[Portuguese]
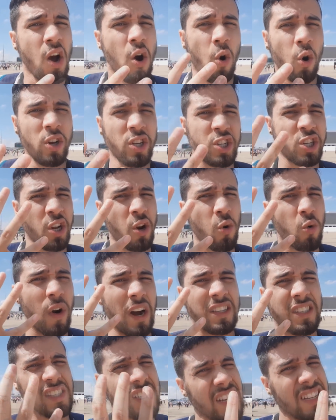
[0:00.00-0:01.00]
Hoje tiram
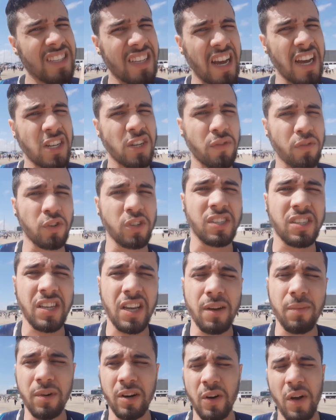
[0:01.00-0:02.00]
400 reais de
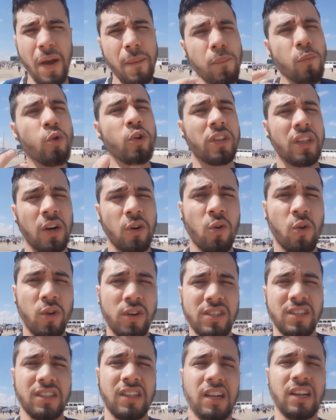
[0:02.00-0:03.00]
você, mano, é muita
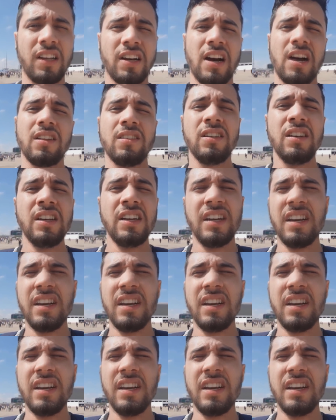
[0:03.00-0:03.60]
coisa, tá ligado?